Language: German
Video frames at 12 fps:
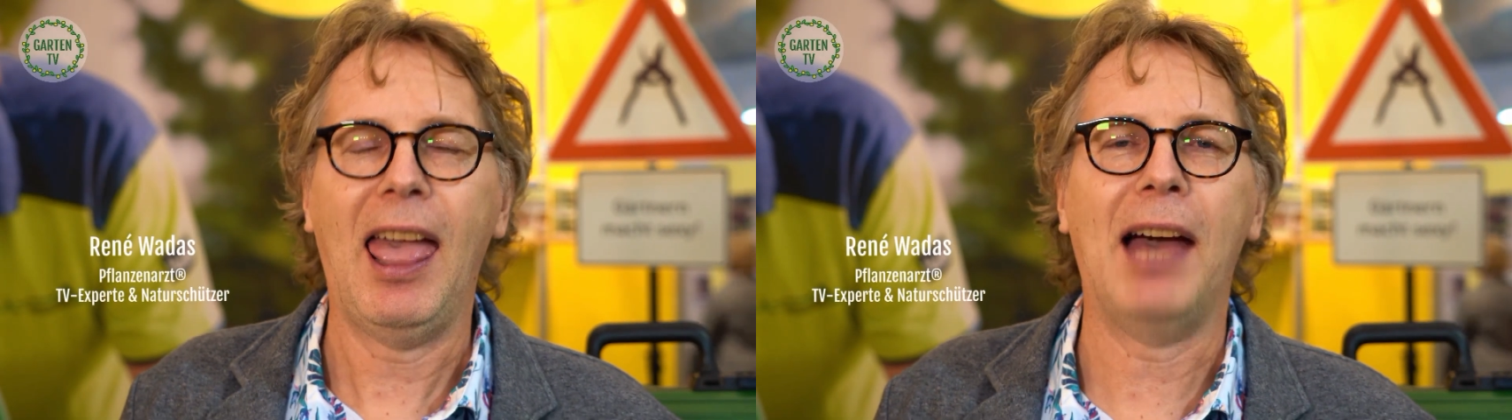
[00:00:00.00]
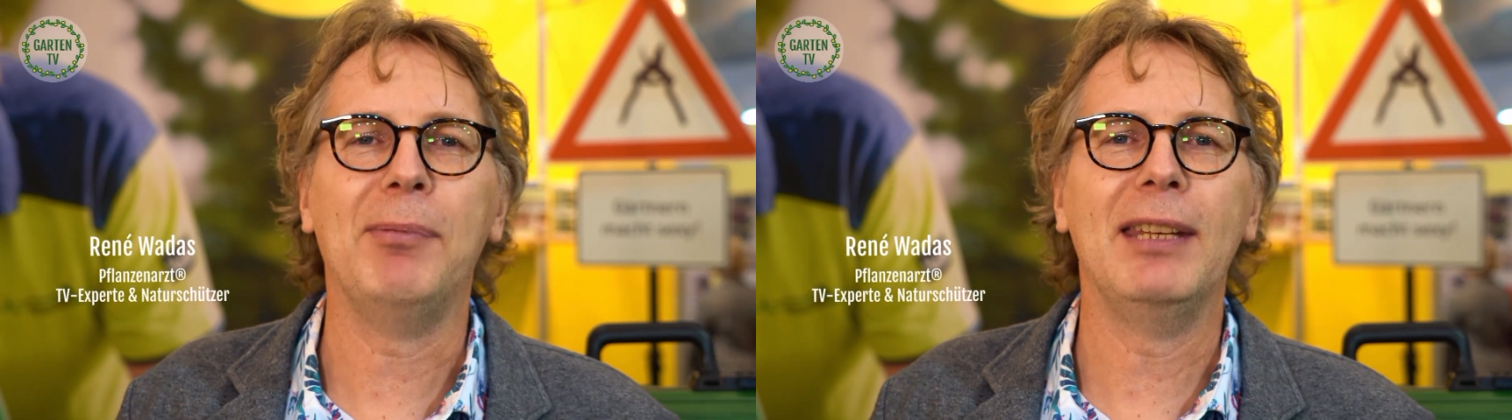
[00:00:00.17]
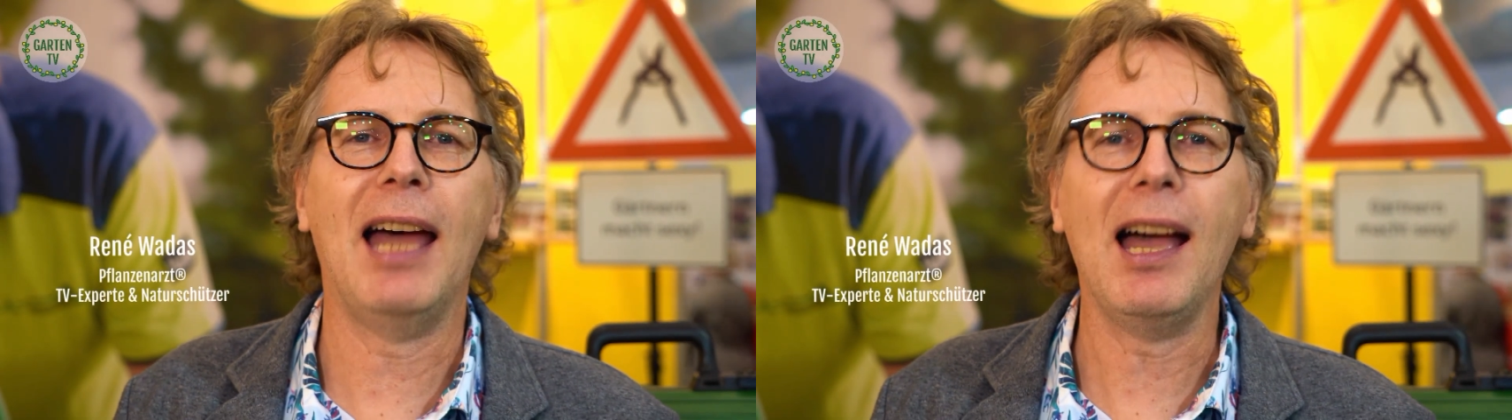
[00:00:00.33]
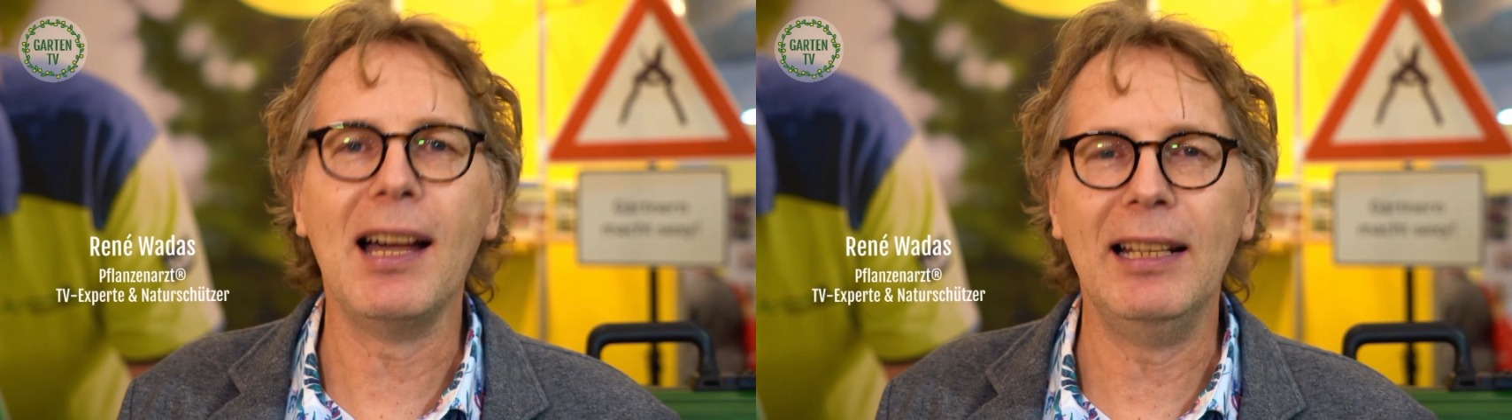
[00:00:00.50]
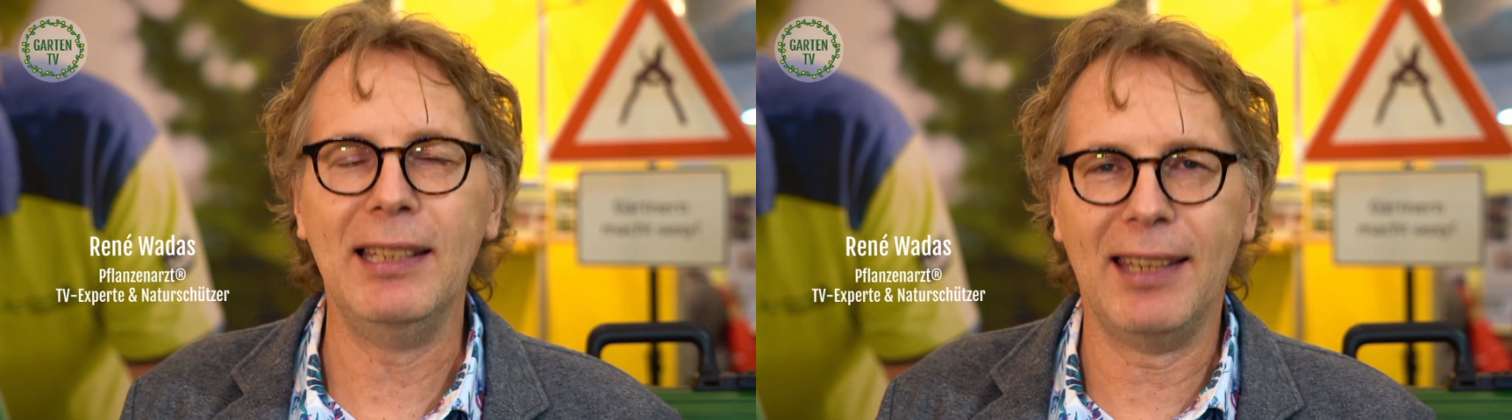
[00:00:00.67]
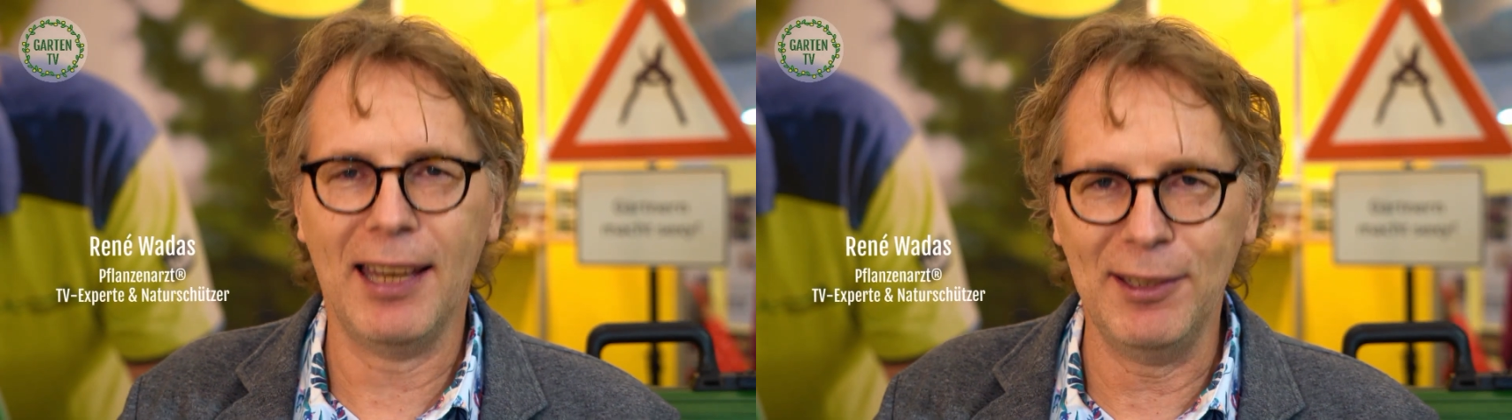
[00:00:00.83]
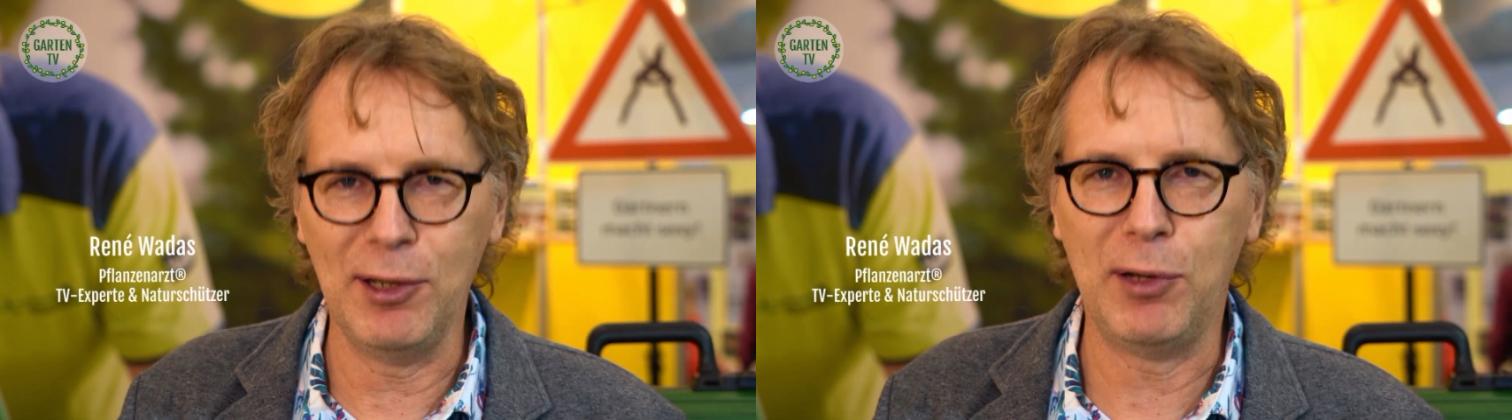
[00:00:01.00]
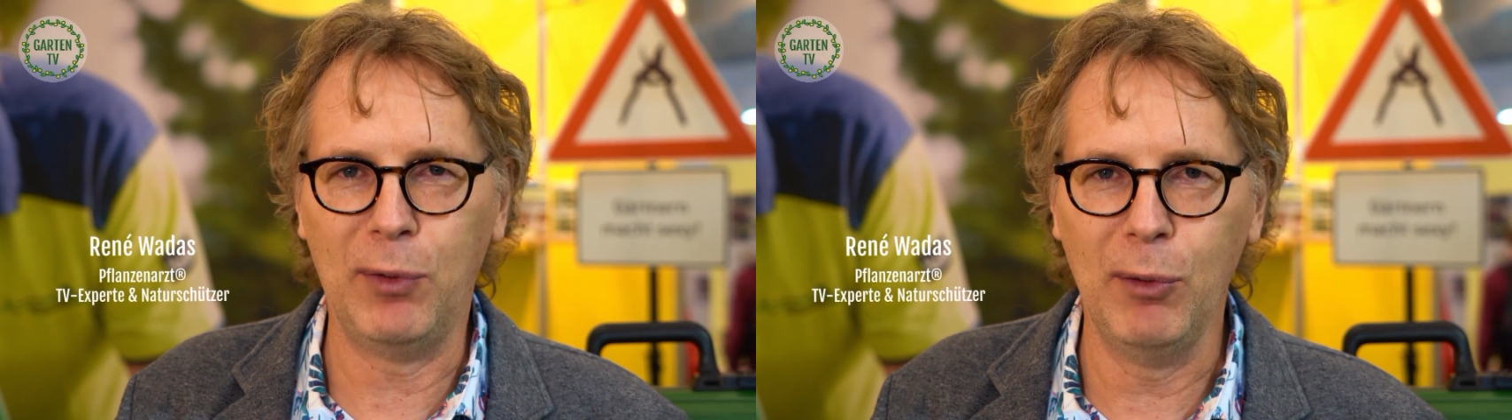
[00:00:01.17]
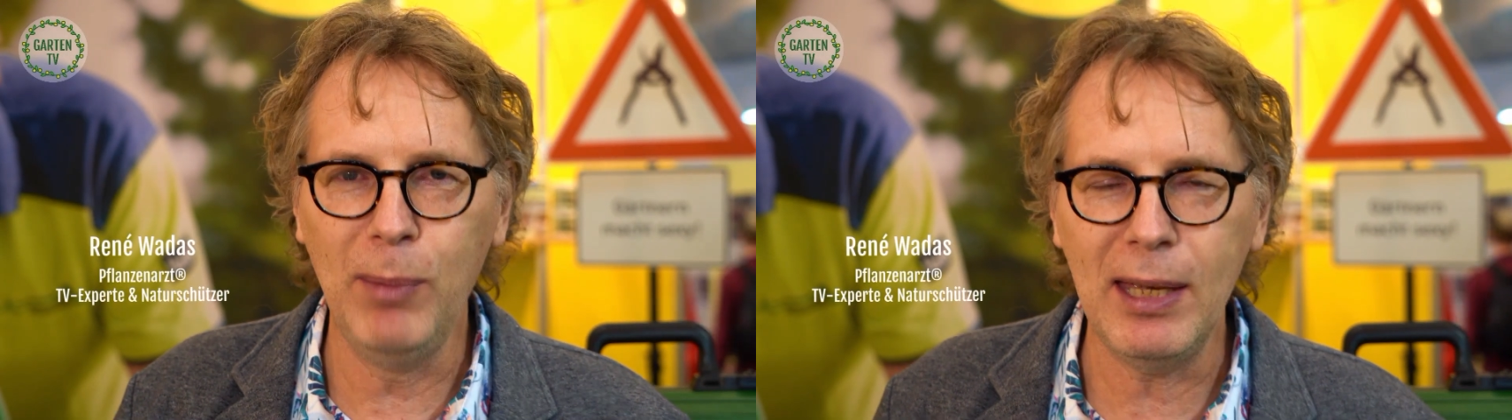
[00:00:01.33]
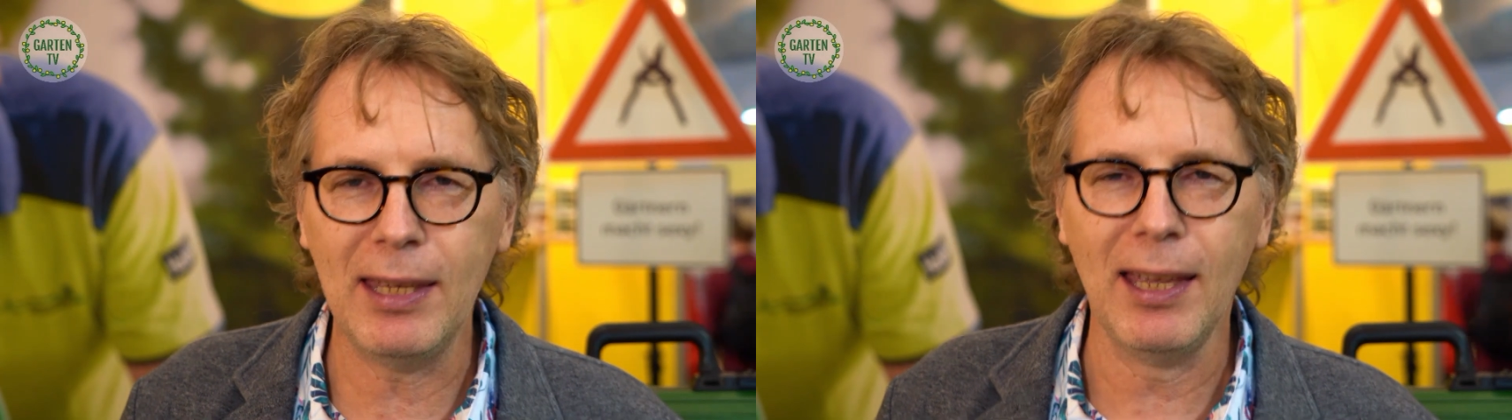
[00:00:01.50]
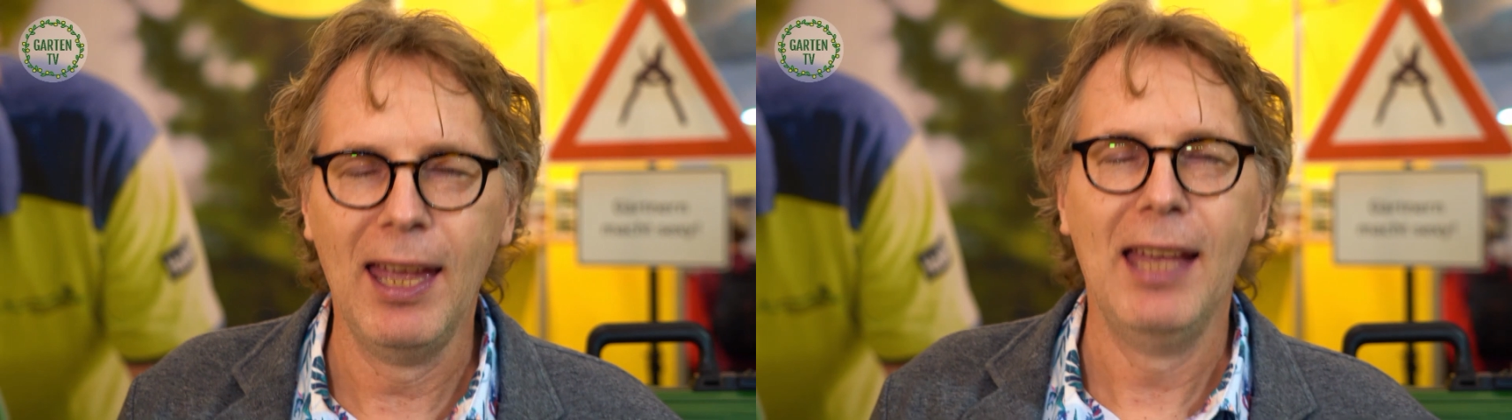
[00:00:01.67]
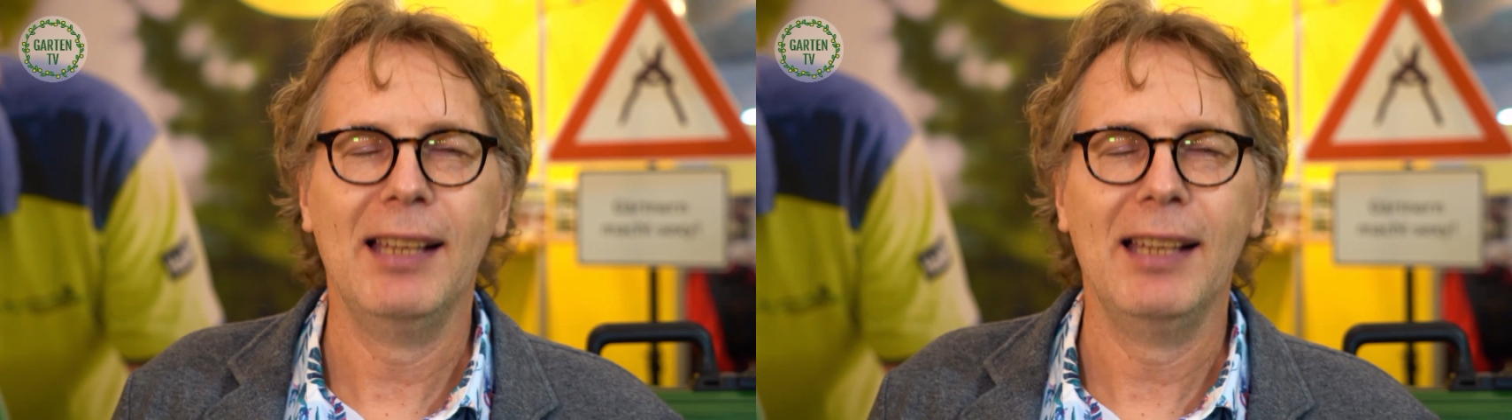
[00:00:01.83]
Aber Nachhaltigkeit ist für mich